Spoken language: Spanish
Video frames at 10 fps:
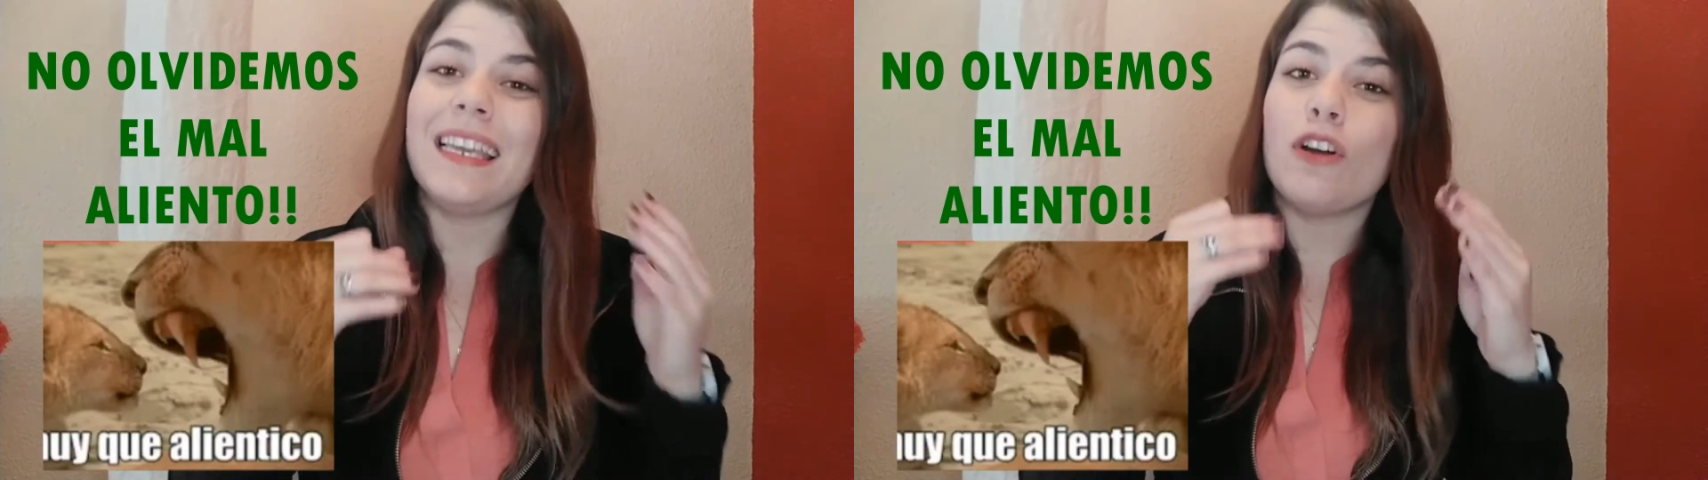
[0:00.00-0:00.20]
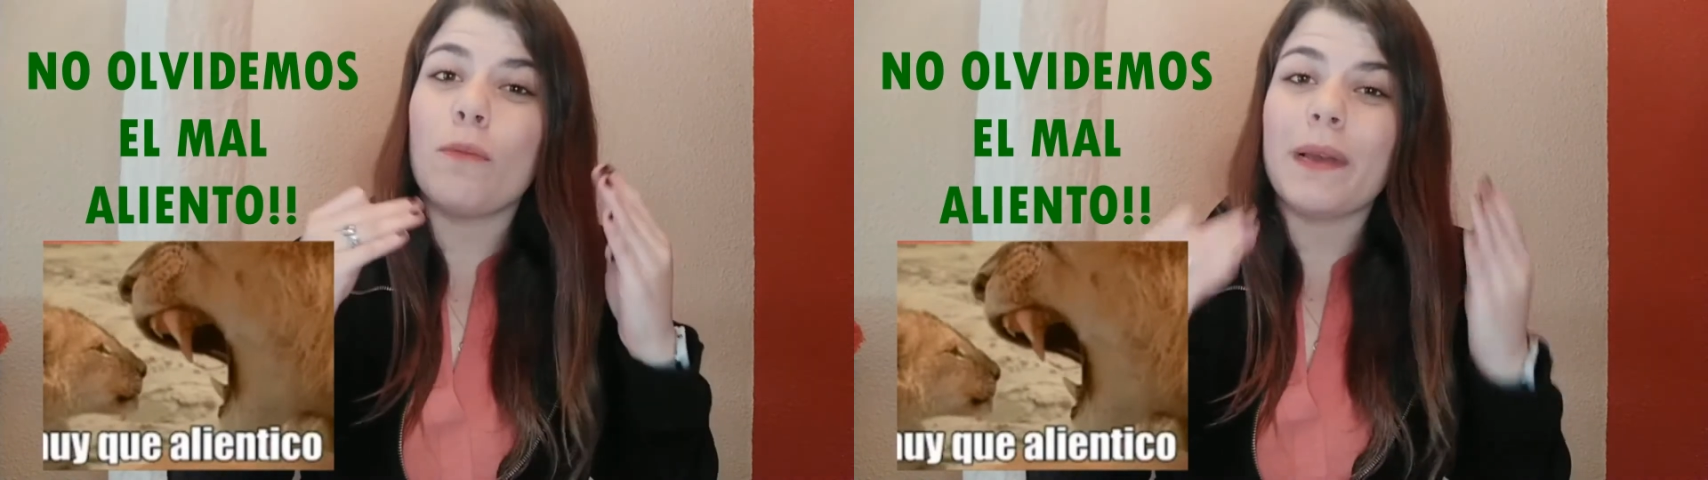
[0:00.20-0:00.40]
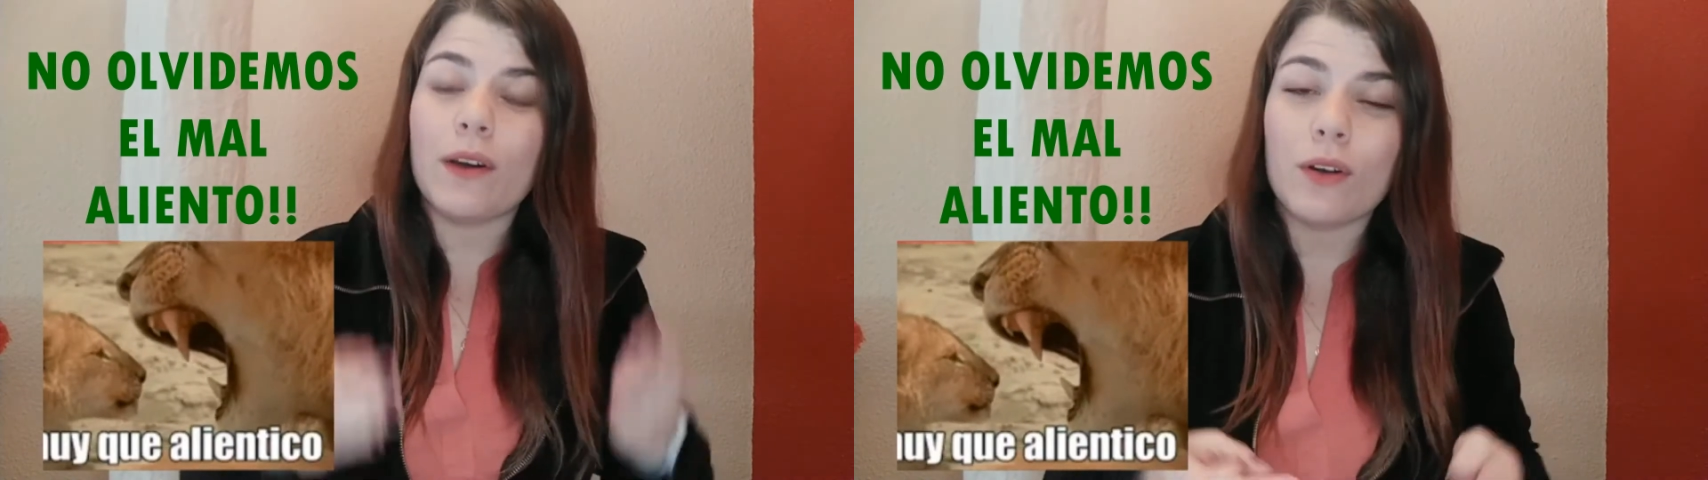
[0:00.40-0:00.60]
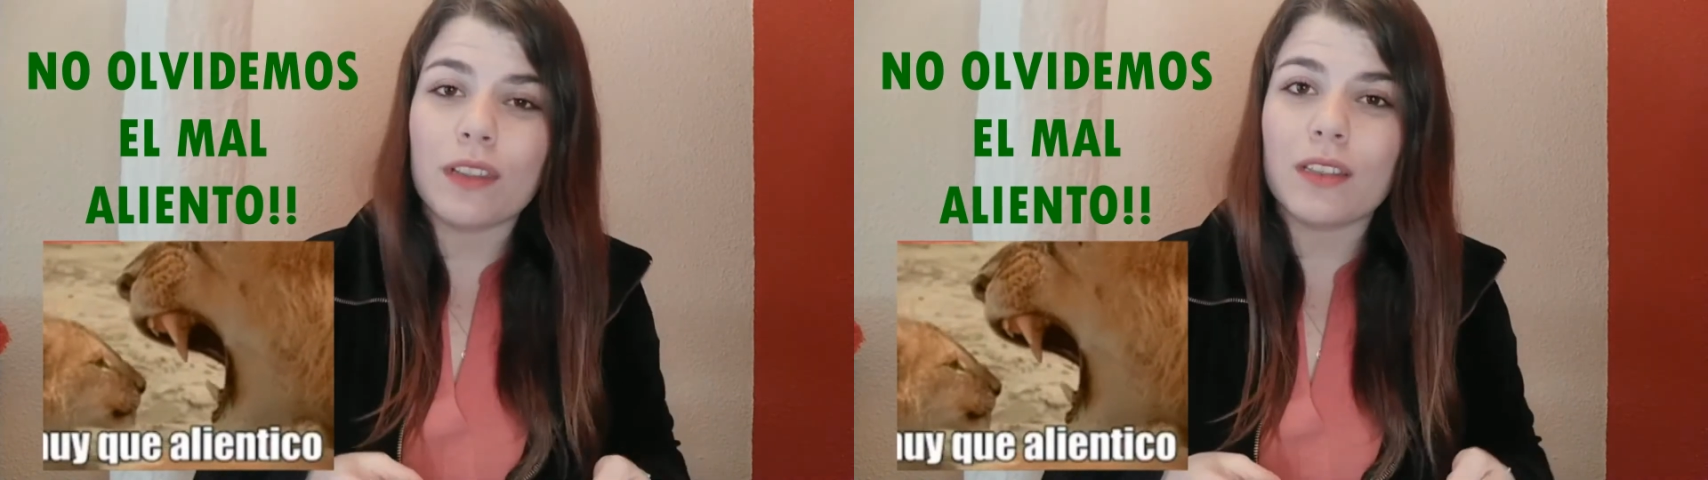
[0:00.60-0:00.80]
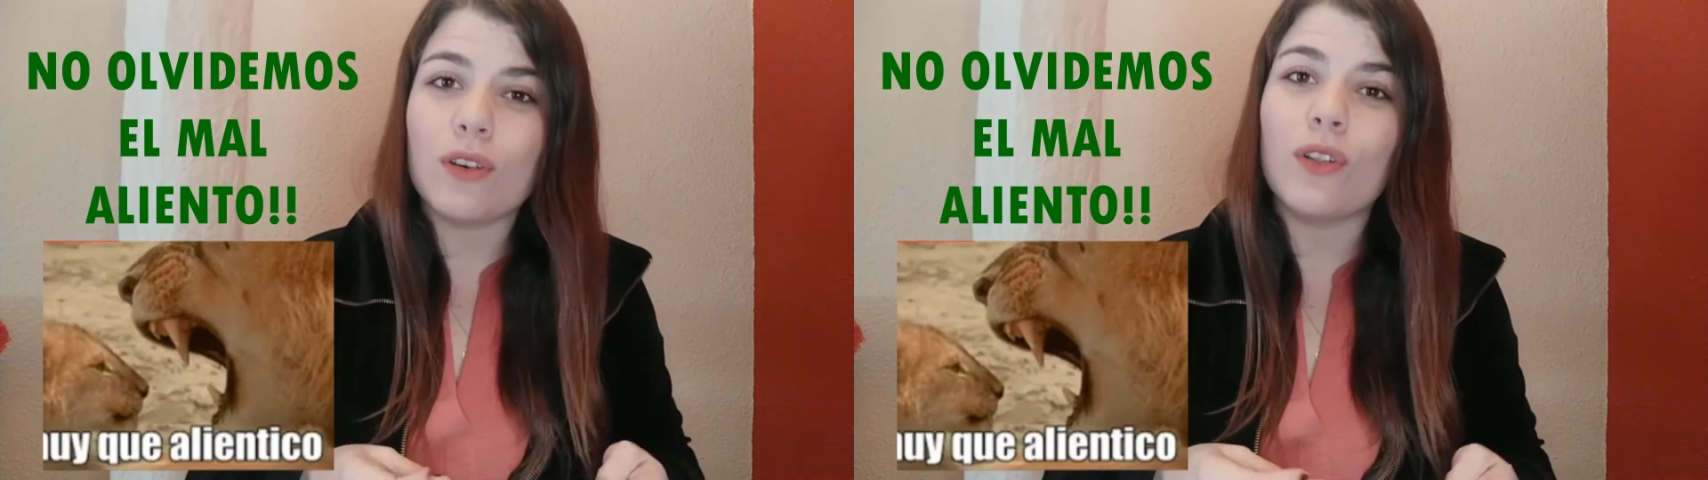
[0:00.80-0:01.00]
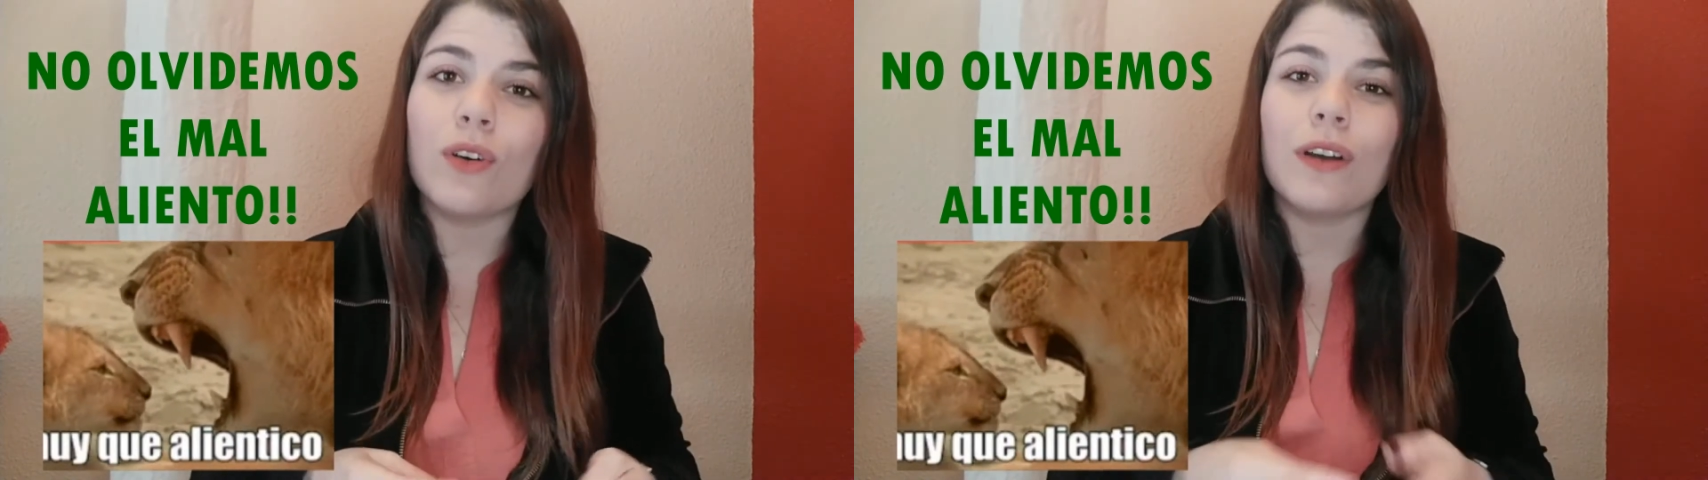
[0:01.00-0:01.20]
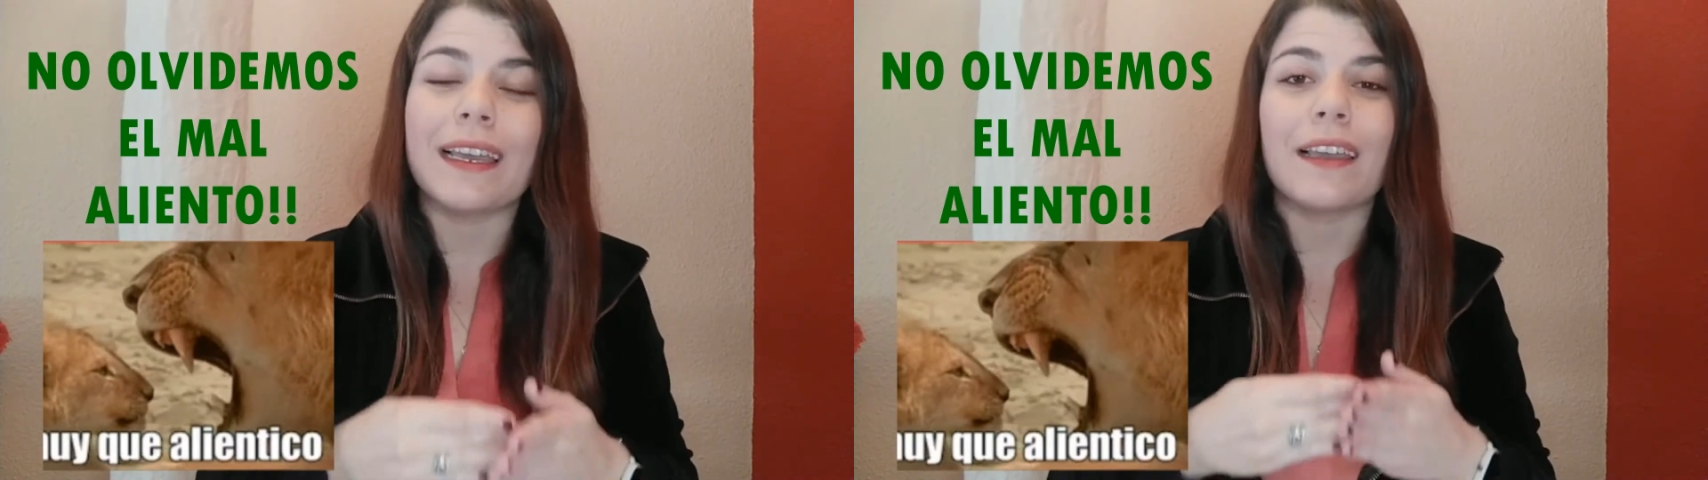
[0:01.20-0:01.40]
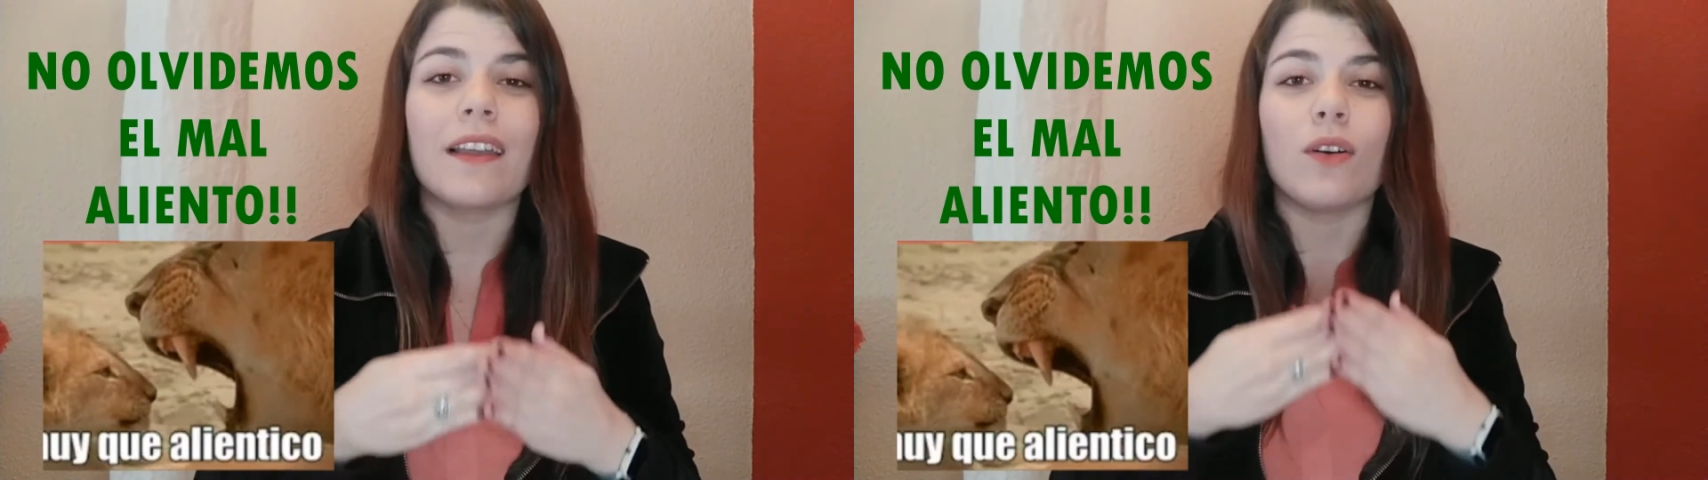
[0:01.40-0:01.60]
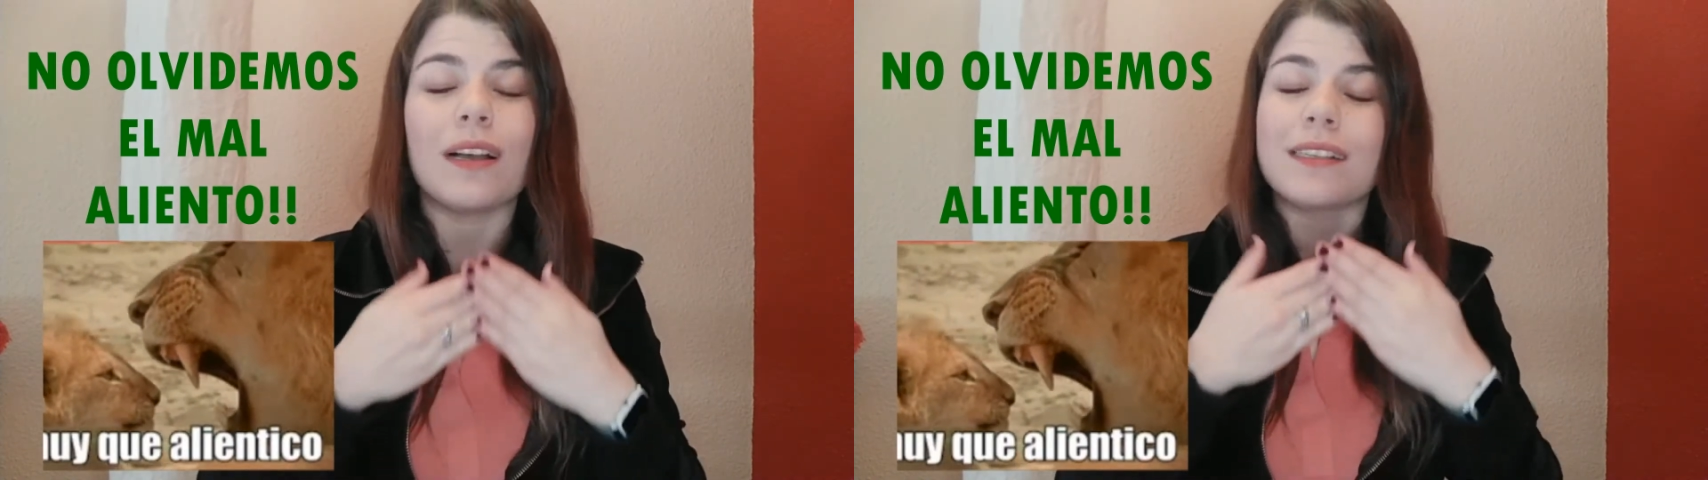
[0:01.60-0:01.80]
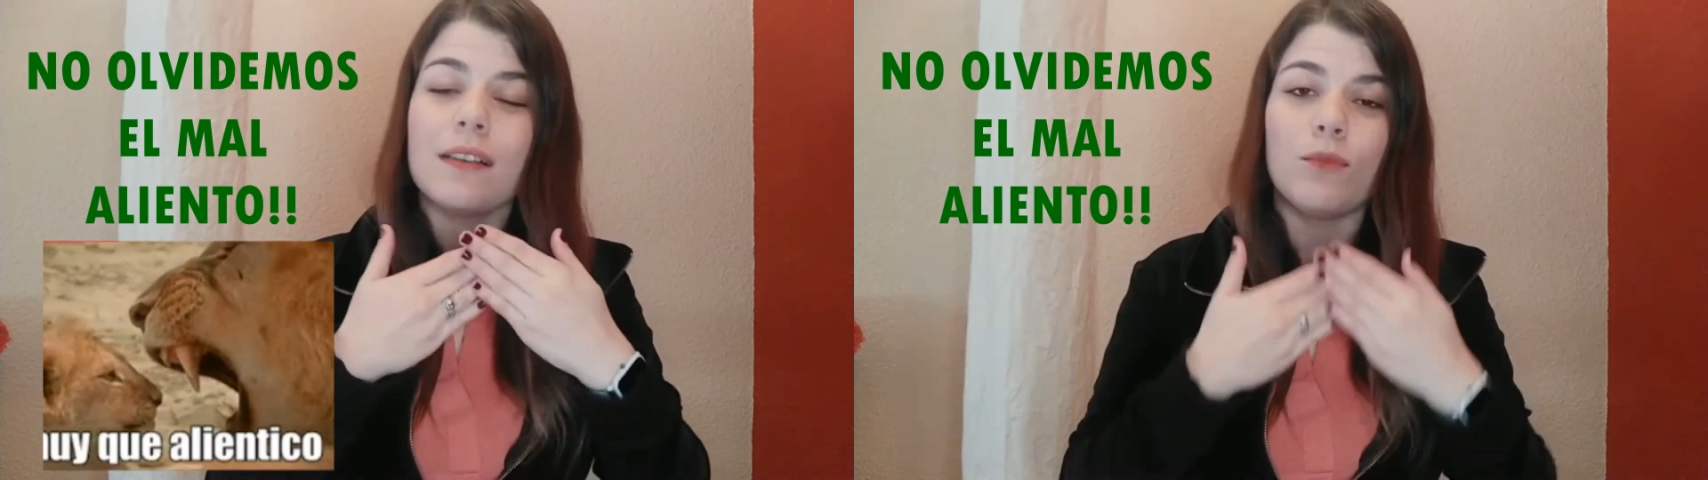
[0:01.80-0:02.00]
y lo peor de todo es que
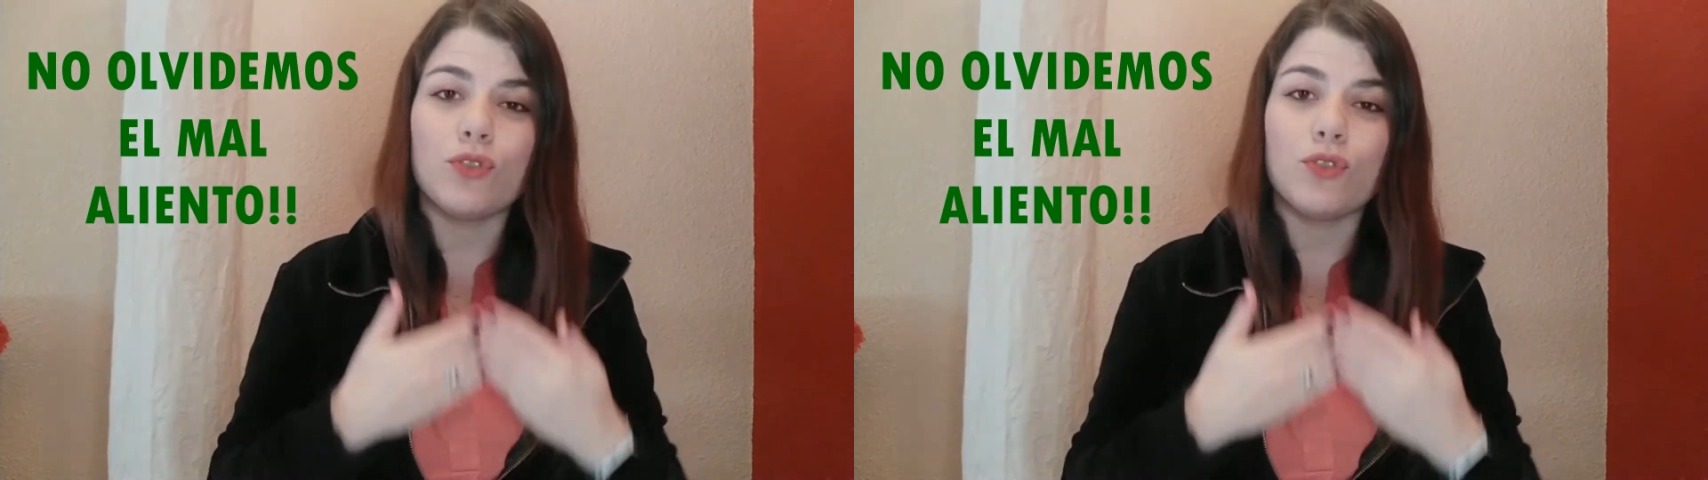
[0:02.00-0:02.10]
nos hace